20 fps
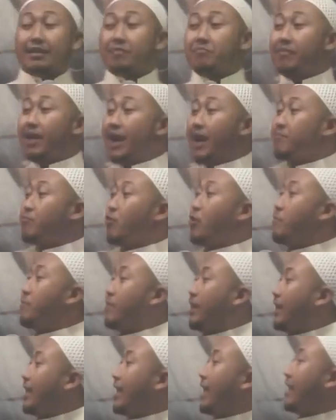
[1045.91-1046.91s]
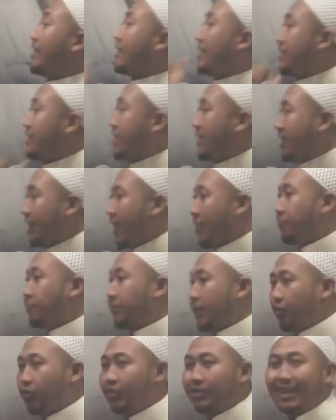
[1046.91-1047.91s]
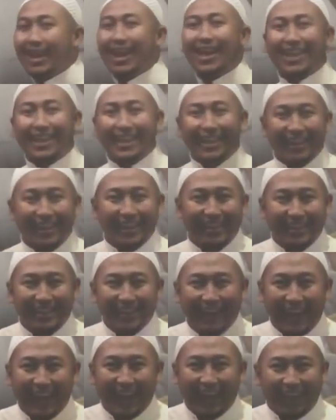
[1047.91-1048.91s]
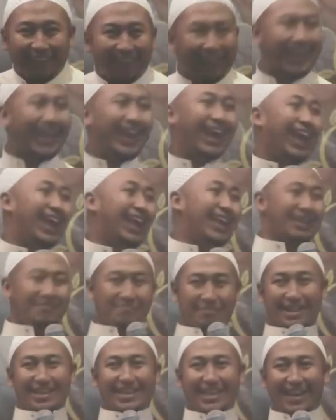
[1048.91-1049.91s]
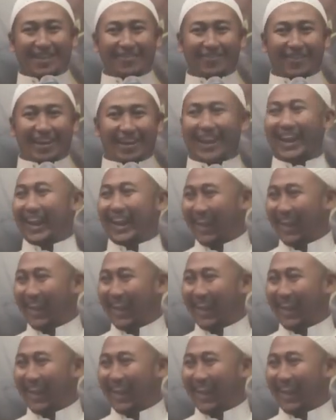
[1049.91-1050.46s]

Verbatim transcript: Makmum mana yang gendeng gapi ngocak. Iyalah ya. Jeng kan.